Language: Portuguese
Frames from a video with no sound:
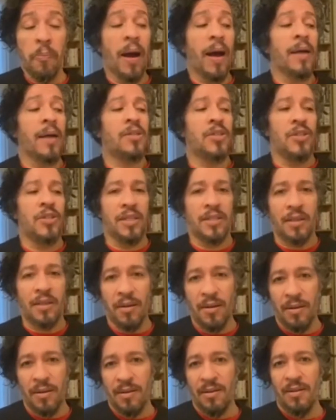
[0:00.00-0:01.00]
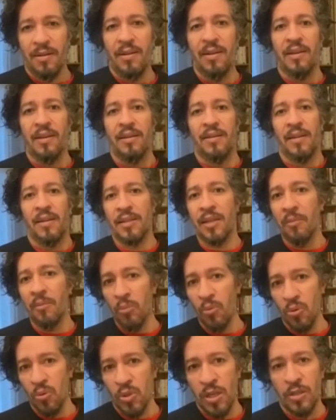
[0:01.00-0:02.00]
parte dessa, dessa
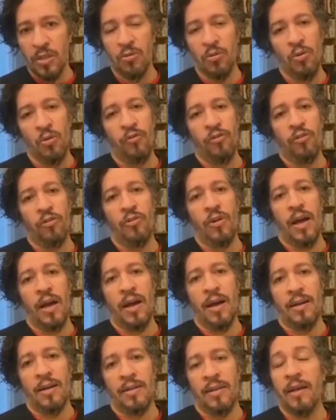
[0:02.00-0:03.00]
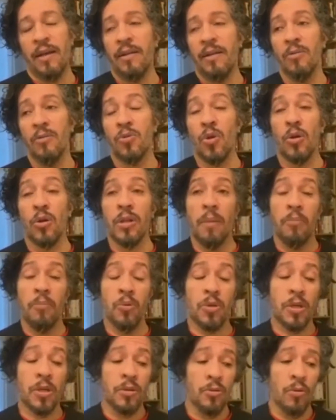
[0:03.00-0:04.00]
busca de um novo lugar, né? Não só da
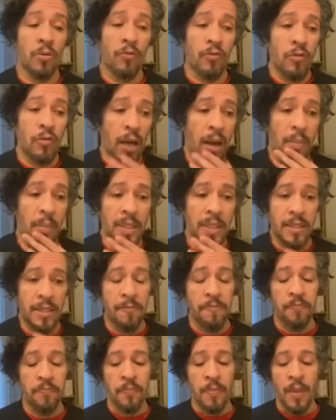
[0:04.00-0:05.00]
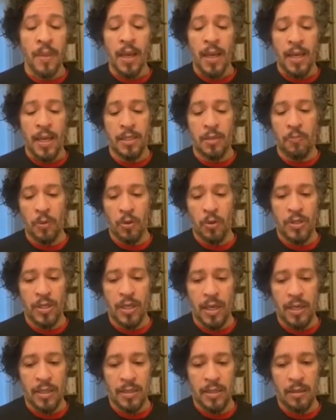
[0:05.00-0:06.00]
busca de um novo lugar, mas esse
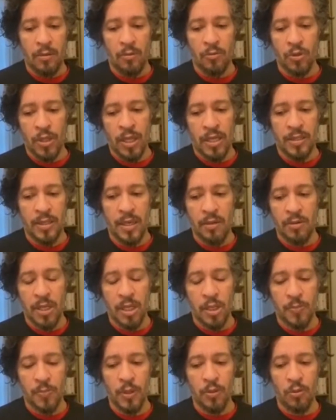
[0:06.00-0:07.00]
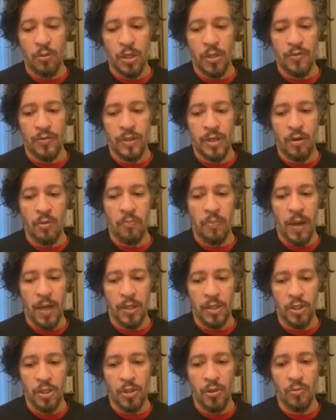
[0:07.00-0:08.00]
processo, essa, os desenhos e as pinturas fizeram
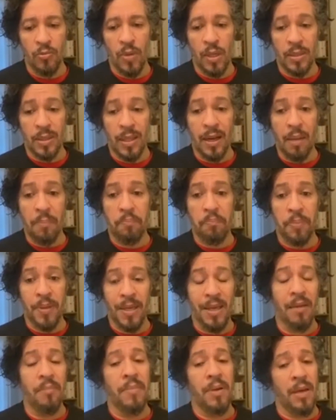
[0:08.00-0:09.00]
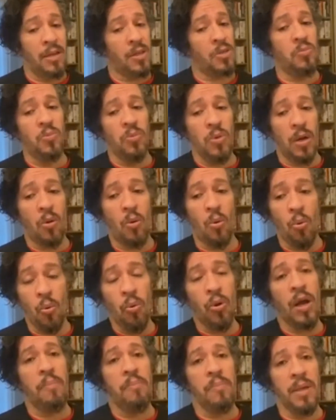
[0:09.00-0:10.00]
parte de uma terapia mesmo, uma
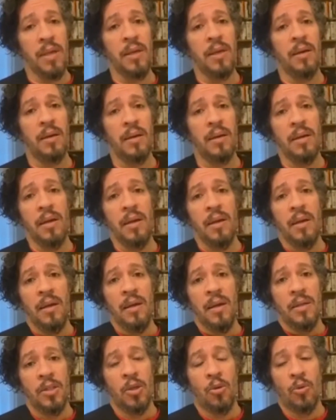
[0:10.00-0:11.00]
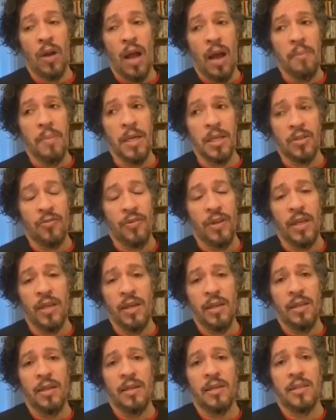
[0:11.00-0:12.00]
cura minha, de curar minhas
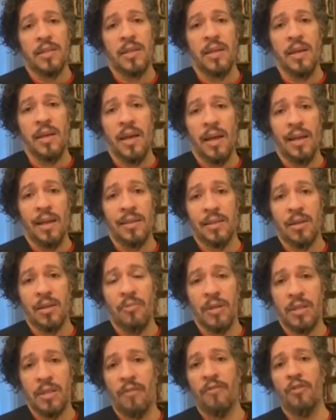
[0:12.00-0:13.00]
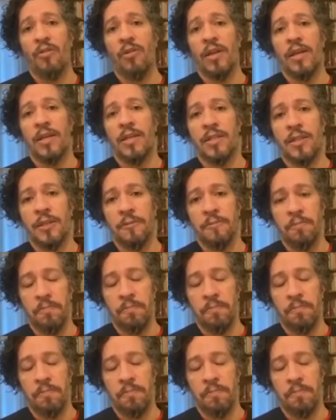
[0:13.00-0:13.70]
feridas em relação a essa violência.